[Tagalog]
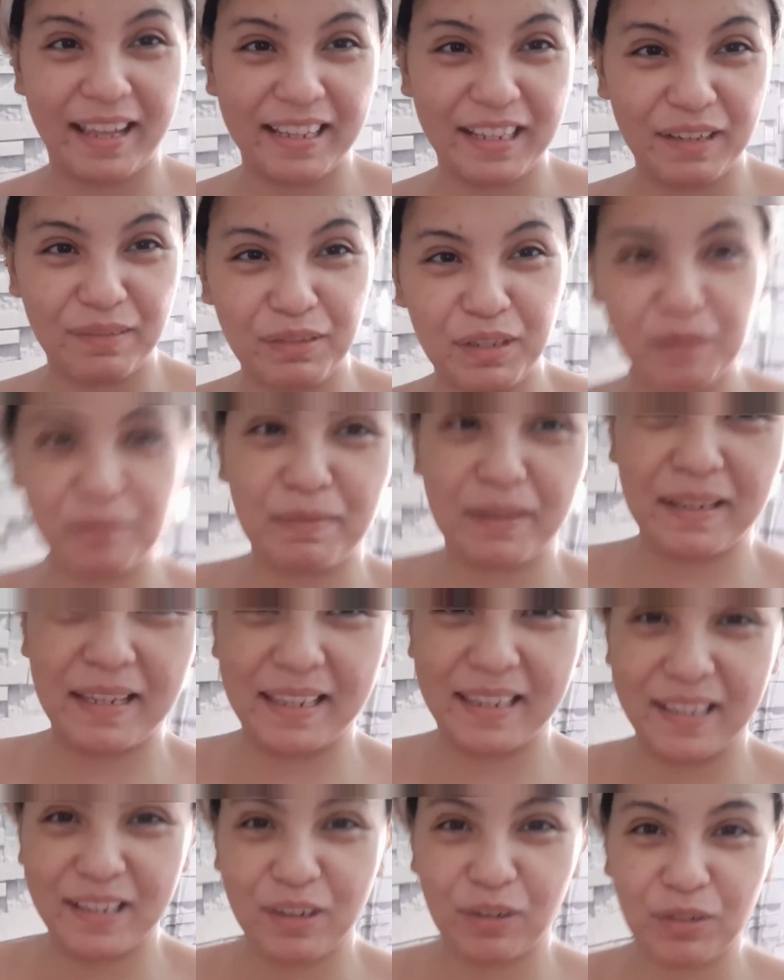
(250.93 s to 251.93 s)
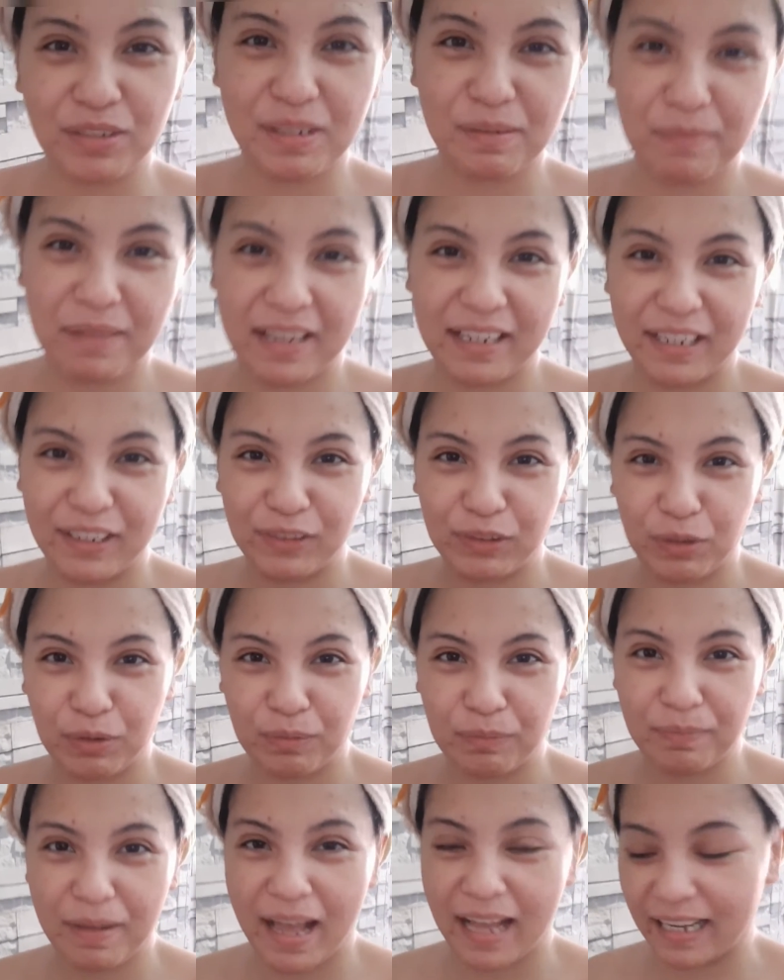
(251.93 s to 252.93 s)
Alam niyo, mahilig ako sa mga
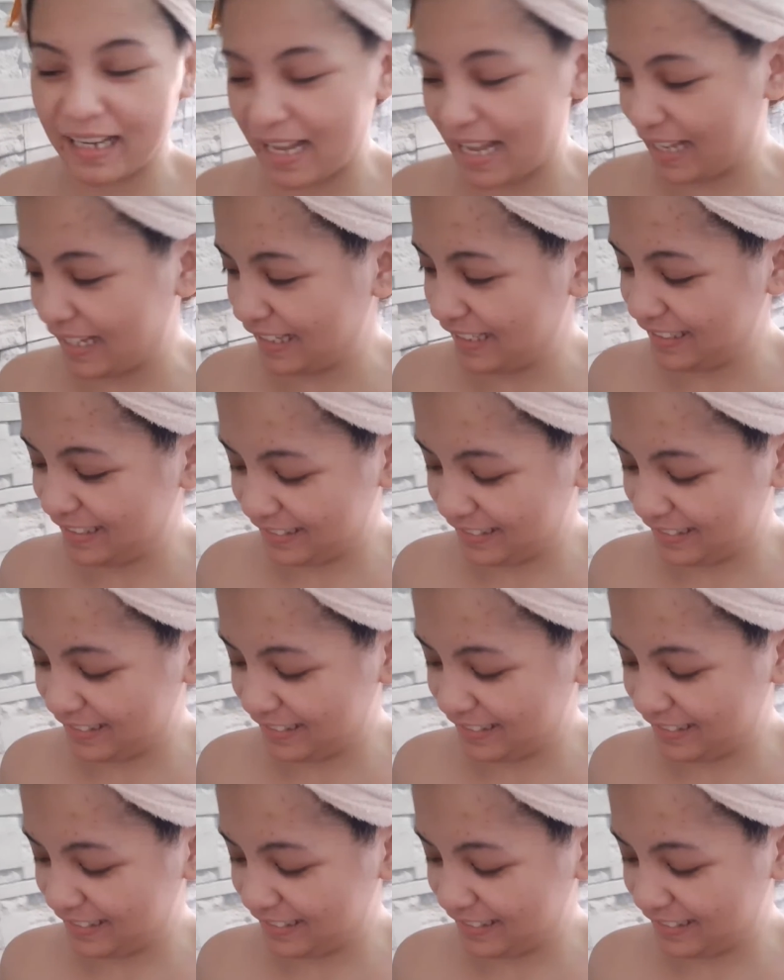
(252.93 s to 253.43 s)
ganitong bagay.